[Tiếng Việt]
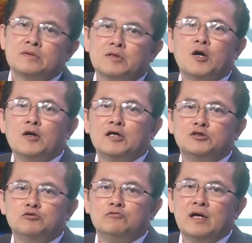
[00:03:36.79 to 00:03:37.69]
Đó là
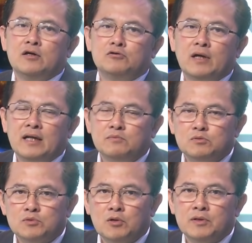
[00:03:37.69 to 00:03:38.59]
chủ đề của anh em
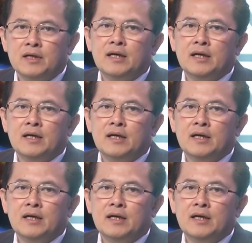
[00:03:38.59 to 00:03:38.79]
chúng tôi